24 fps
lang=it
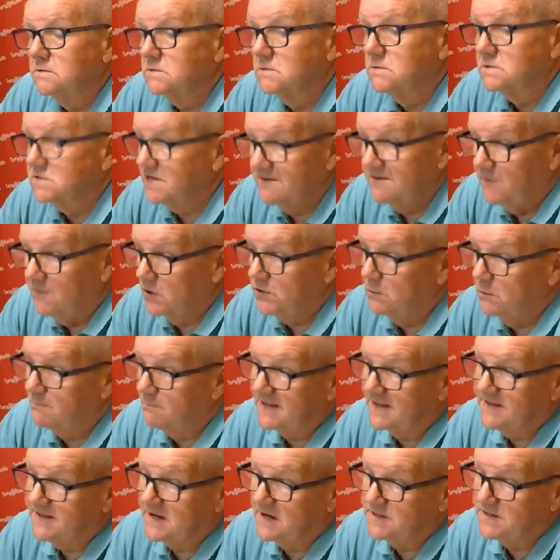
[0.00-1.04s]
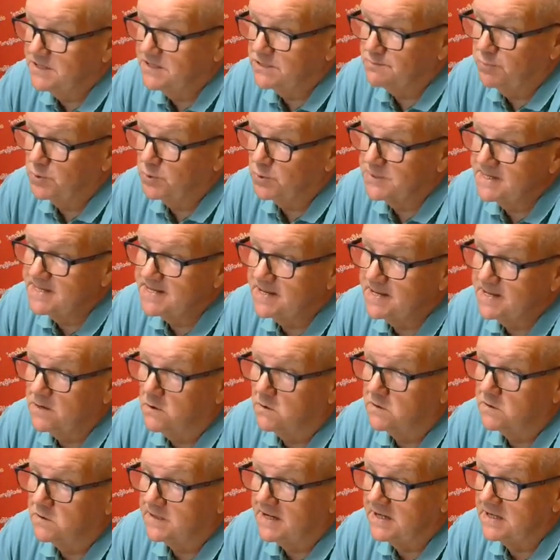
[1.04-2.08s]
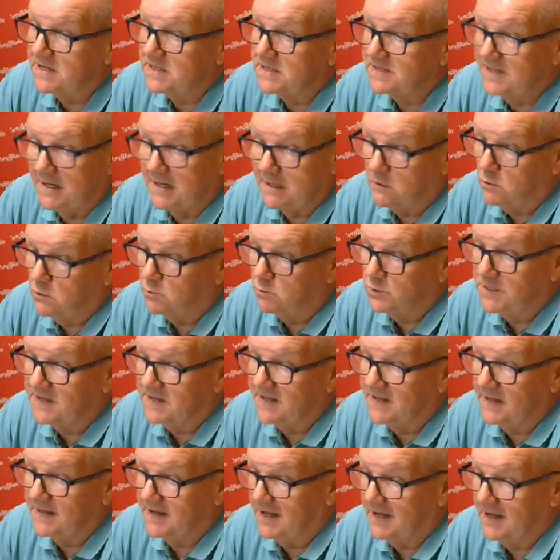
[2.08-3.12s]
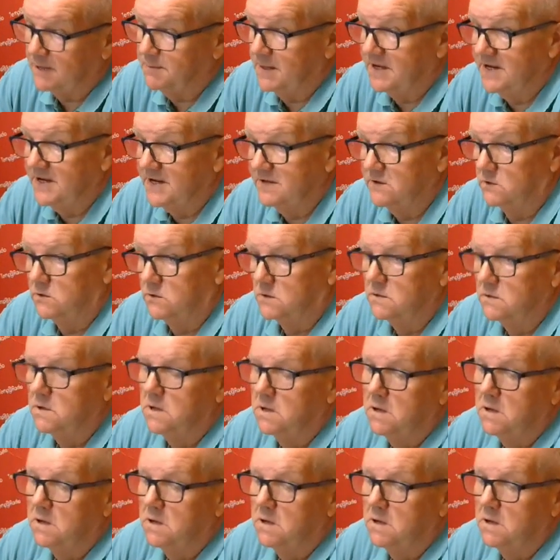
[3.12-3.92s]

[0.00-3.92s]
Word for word: si vogliono mettere a disposizione della comunità di Carpenedolo,